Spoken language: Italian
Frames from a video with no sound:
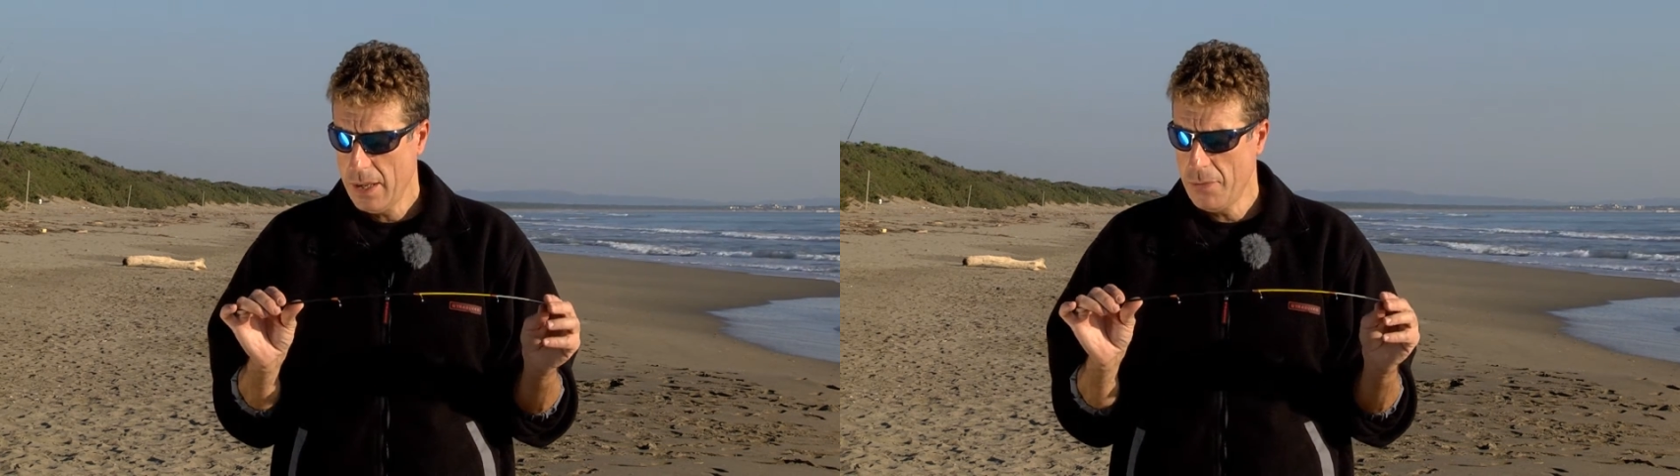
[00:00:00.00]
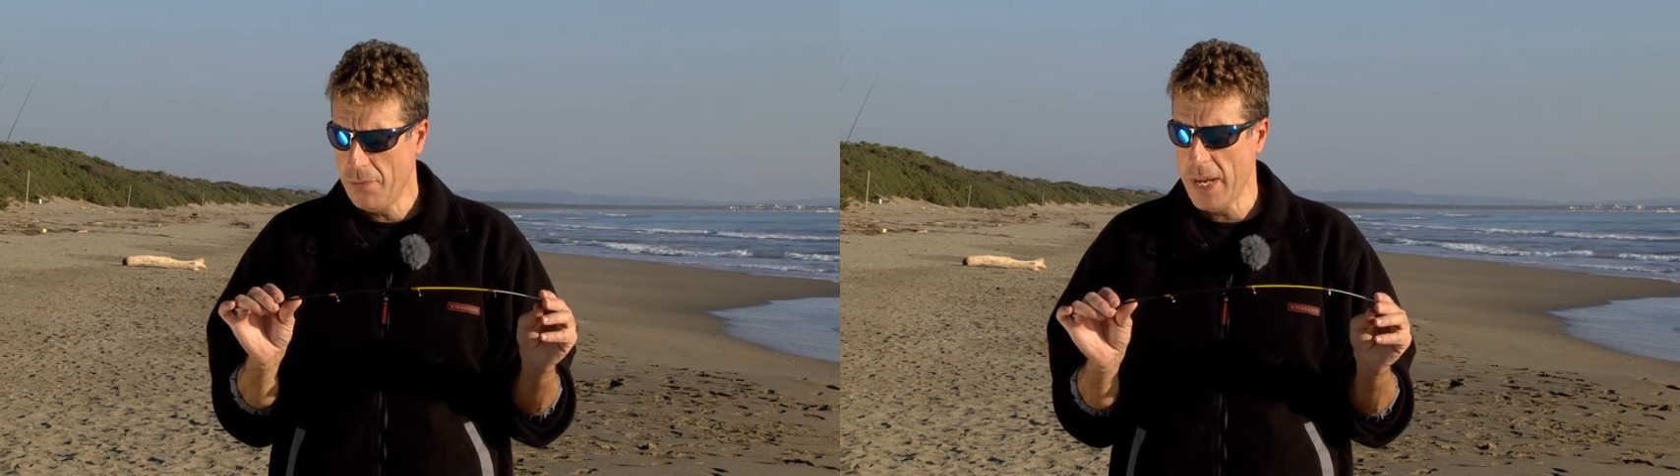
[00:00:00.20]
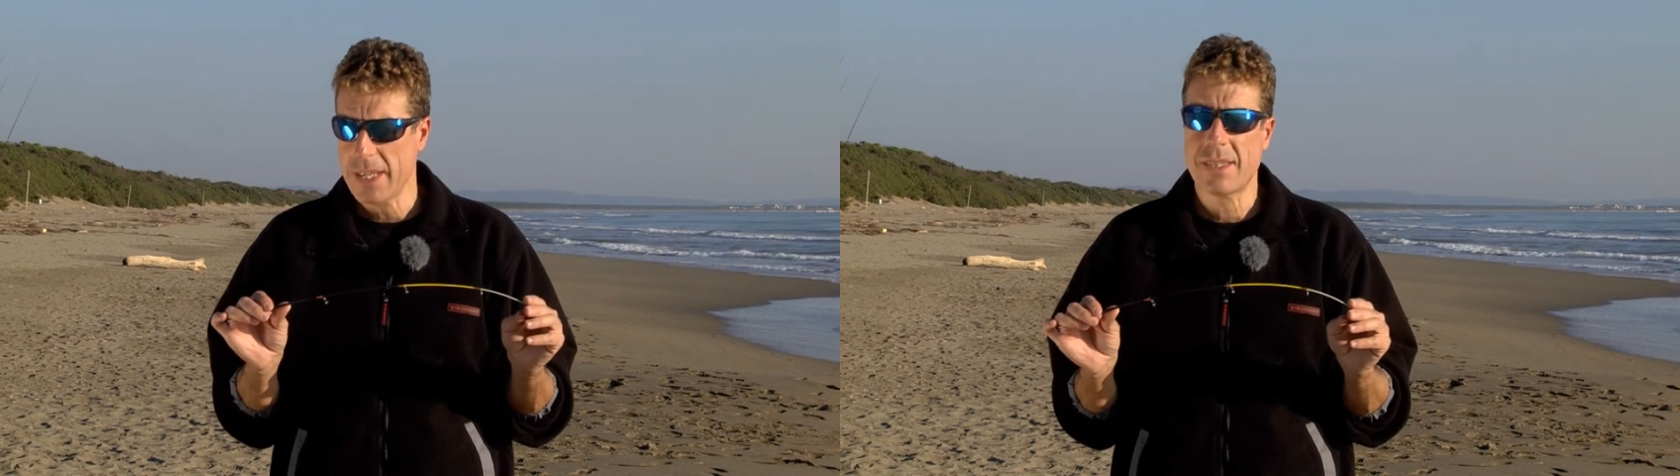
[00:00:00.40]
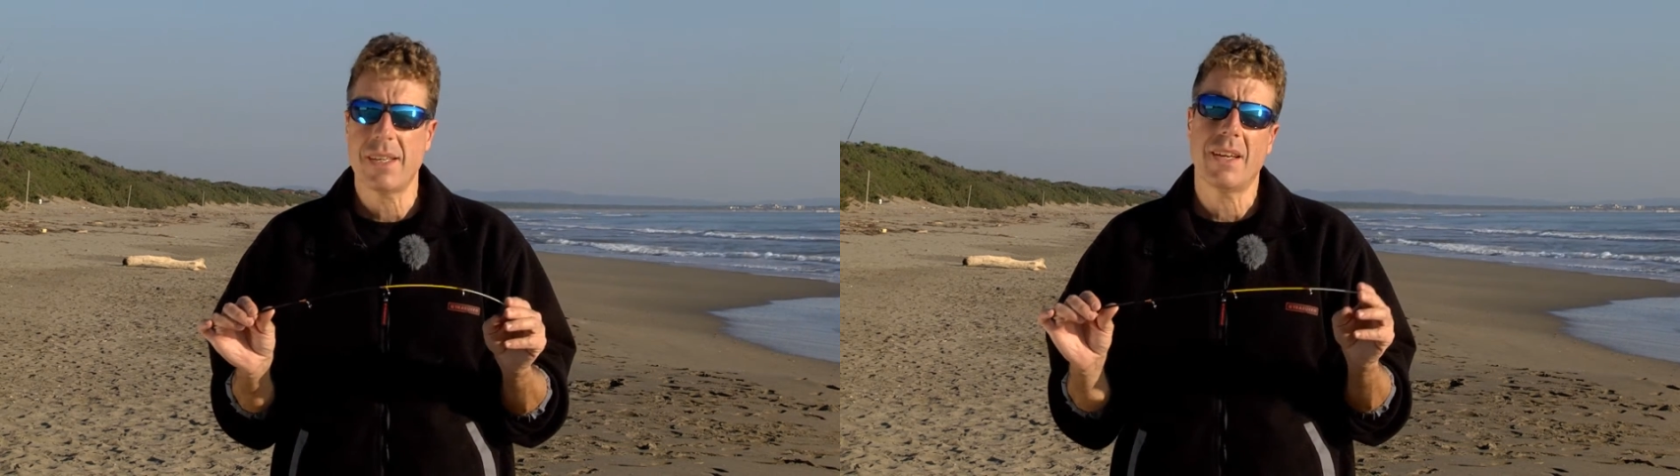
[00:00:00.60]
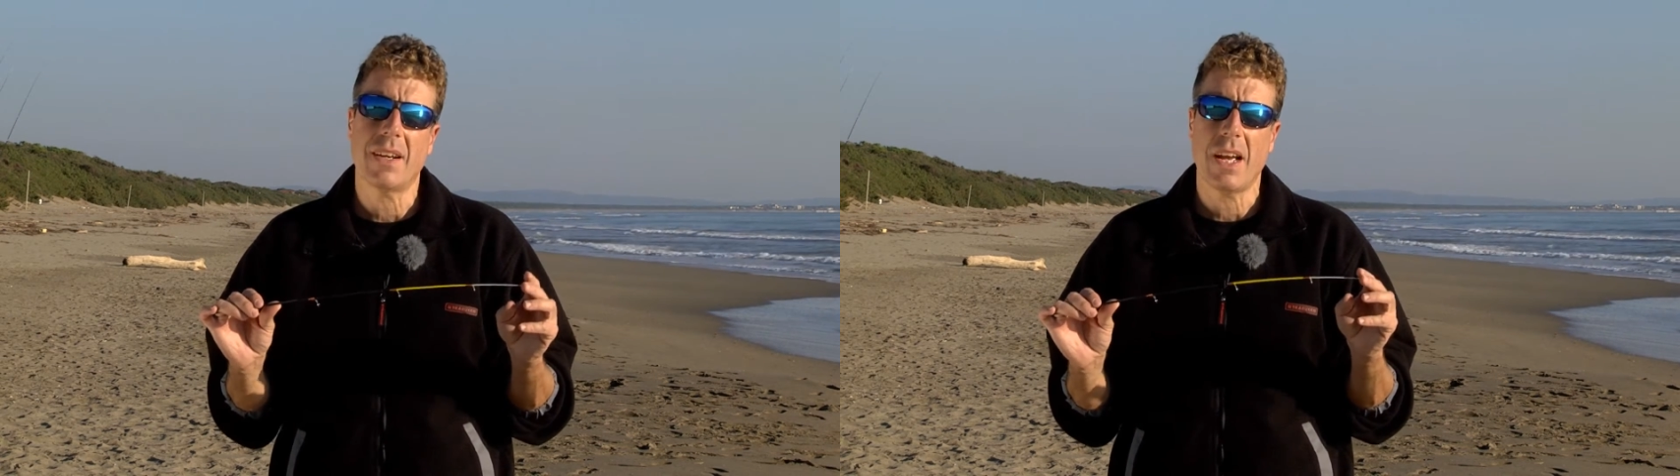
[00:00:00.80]

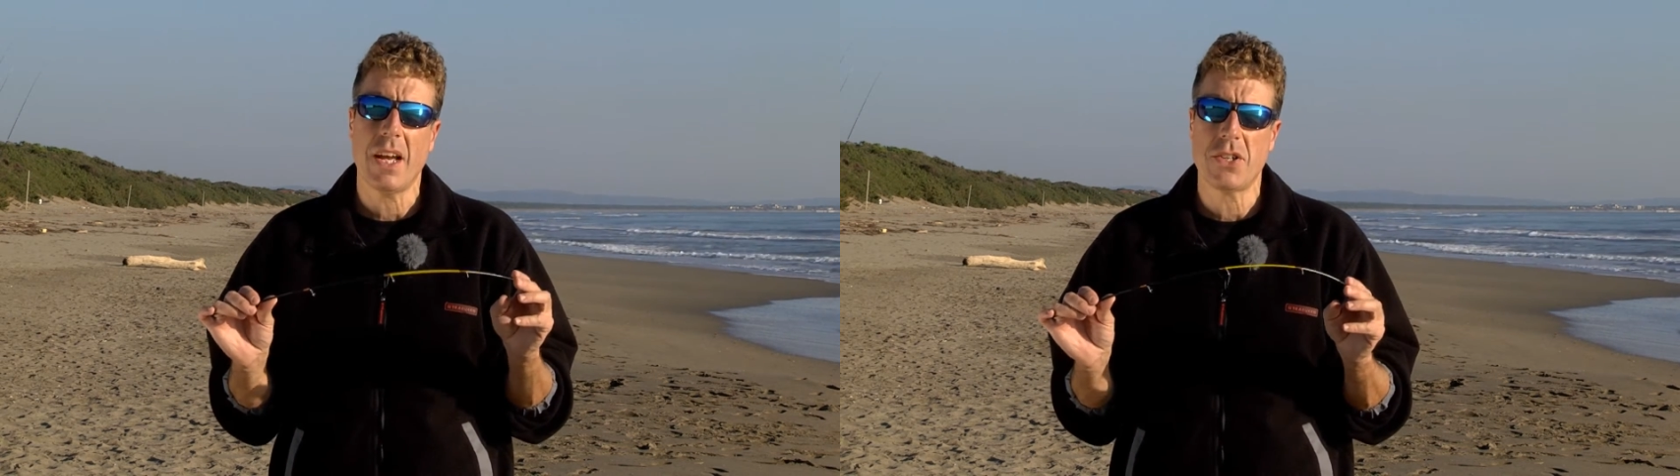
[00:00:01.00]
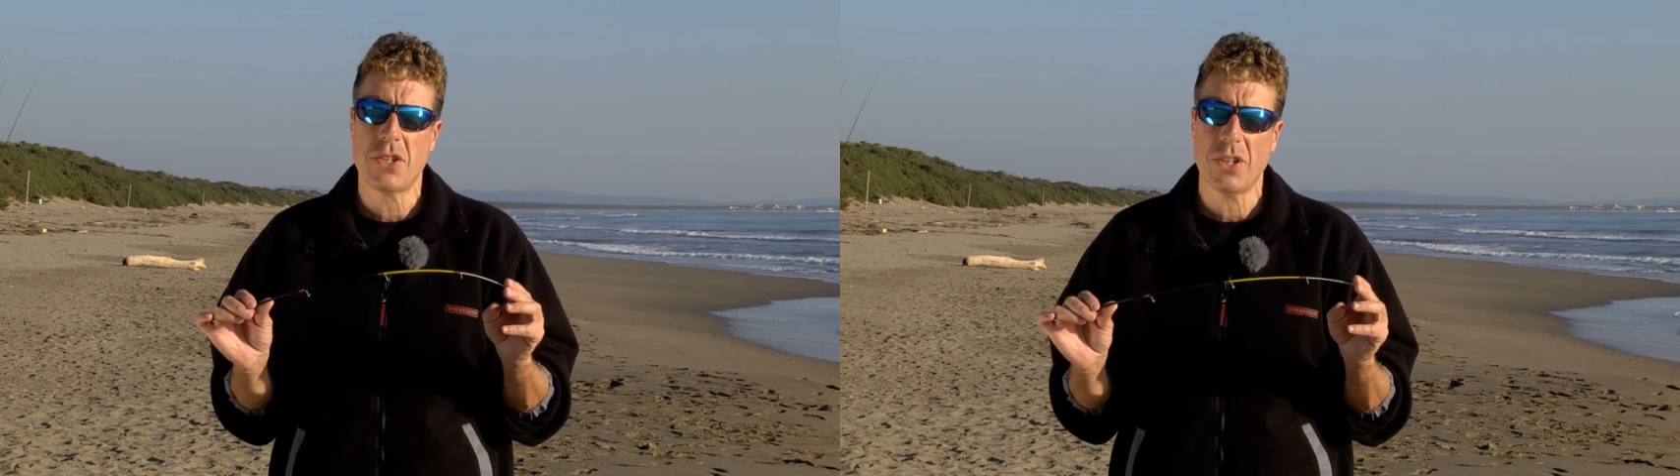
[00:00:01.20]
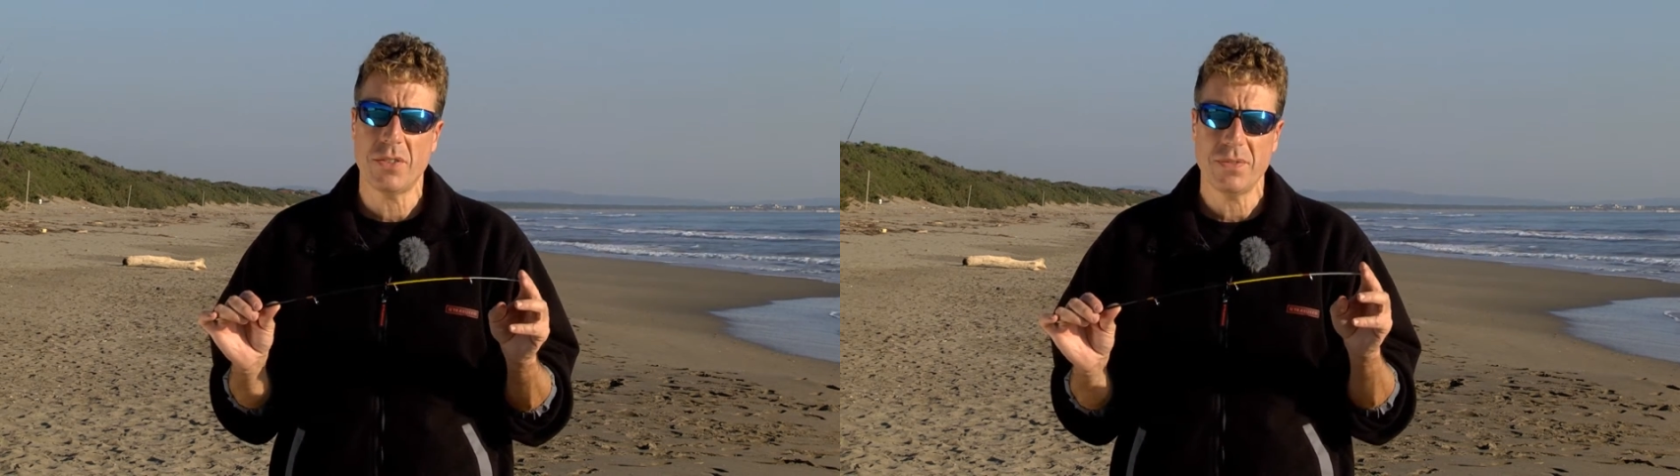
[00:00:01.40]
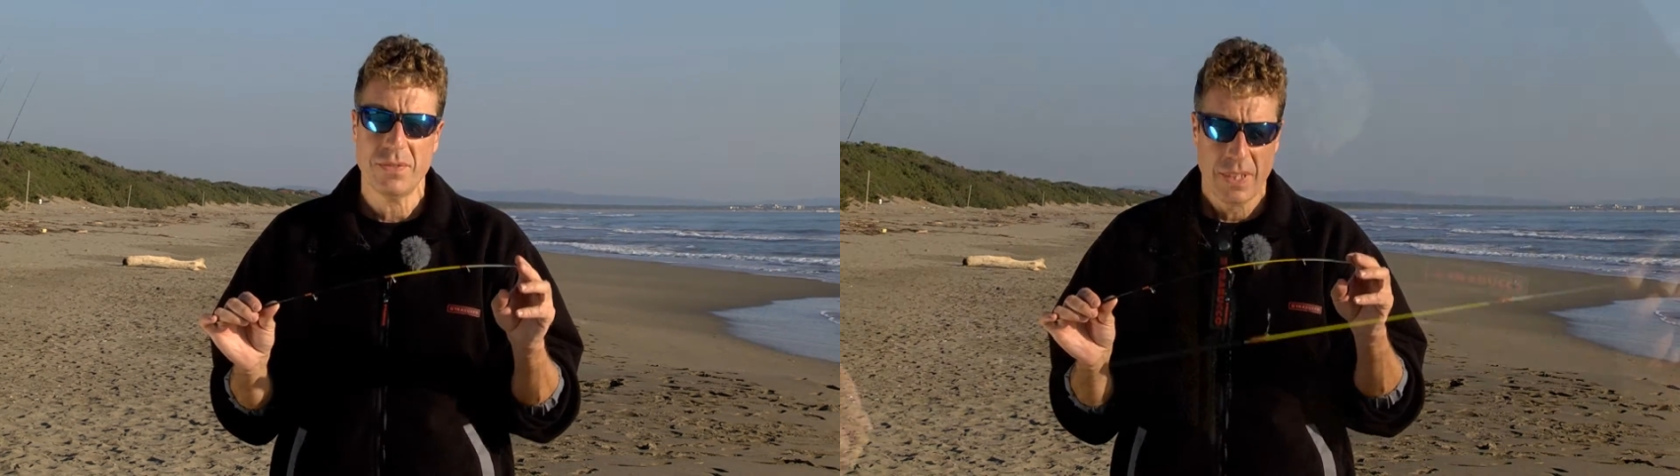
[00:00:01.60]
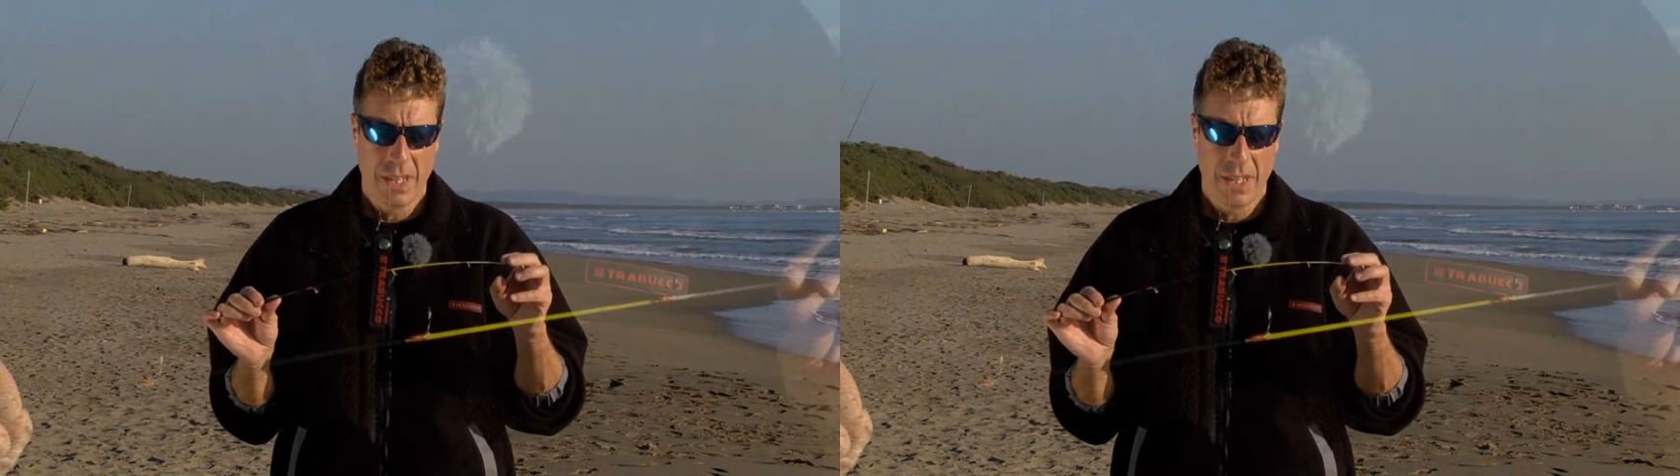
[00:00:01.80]
Faster Action,